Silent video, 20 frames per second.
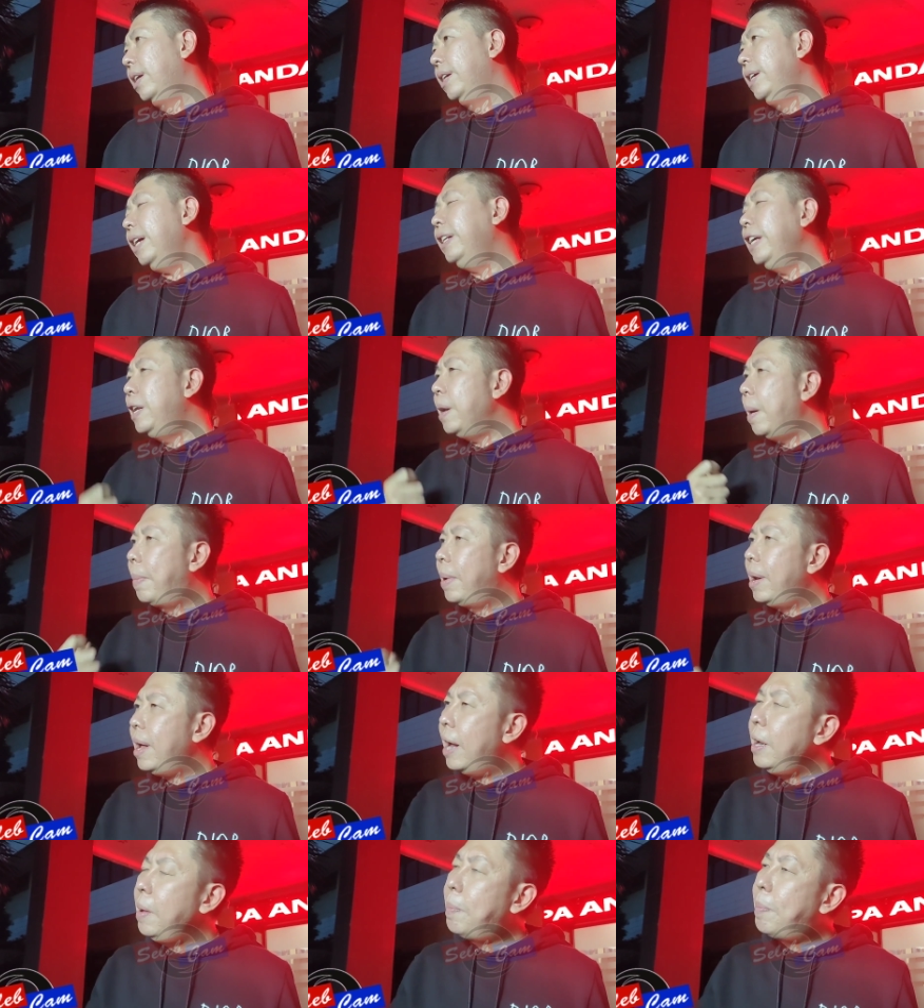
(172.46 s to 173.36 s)
Dia tidak
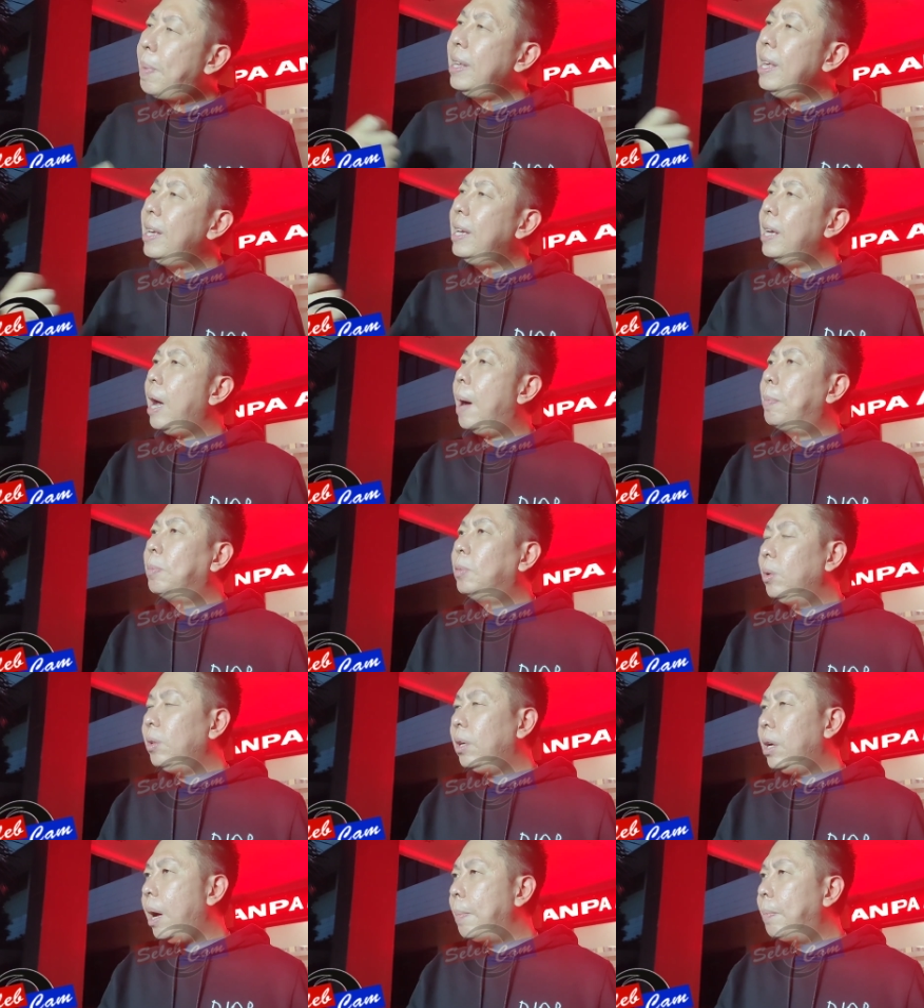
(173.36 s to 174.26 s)
berani pergi
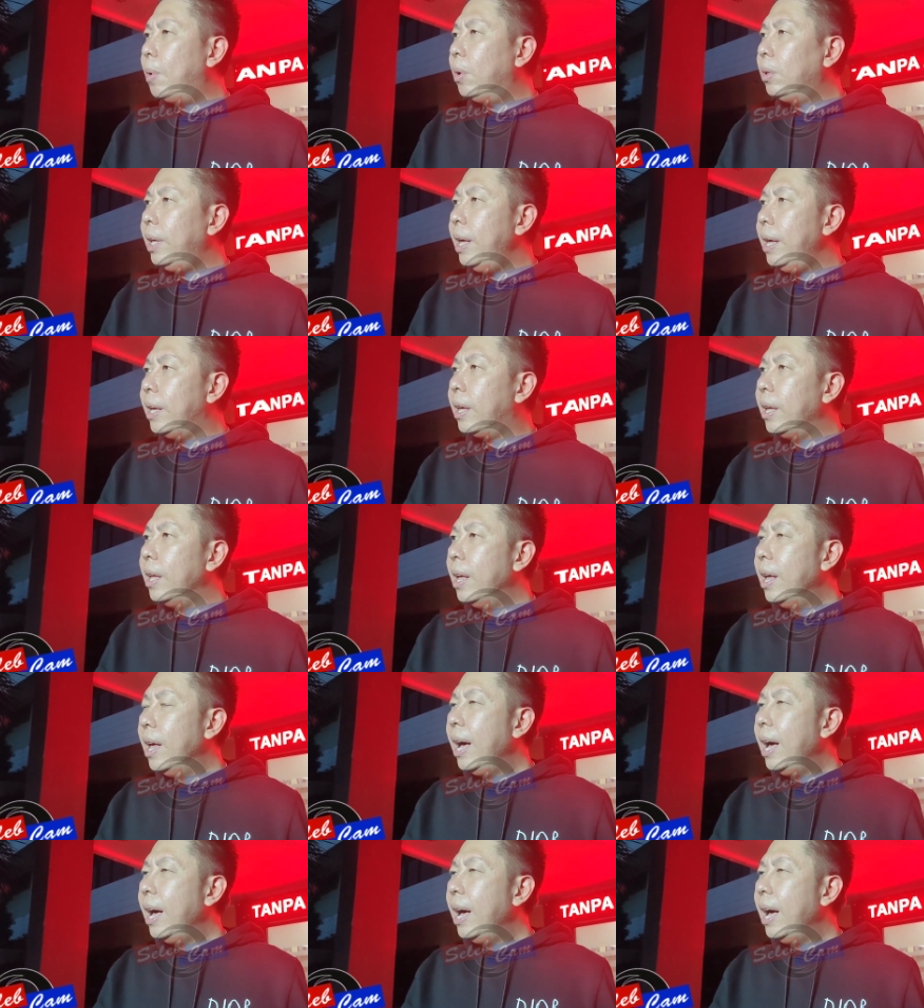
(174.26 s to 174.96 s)
kaptot kapotek.